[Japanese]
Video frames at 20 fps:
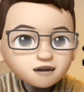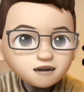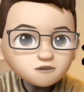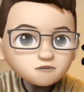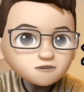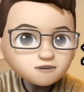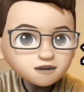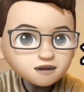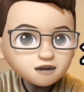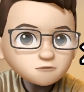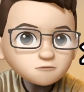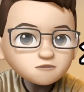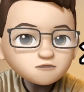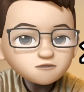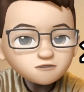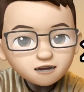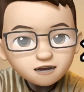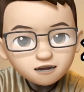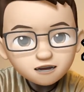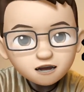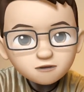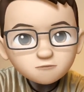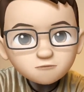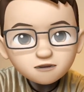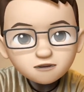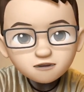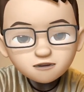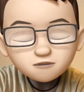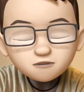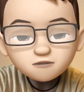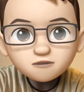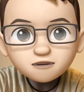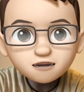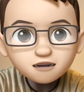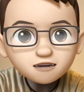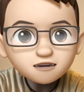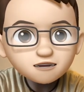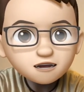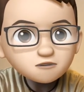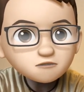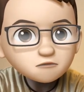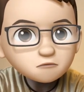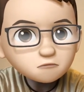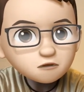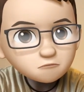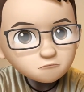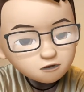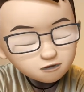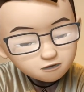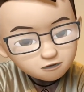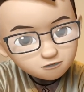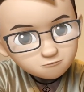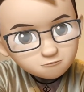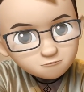これからもっとね頑張って撮っていきたいと思います。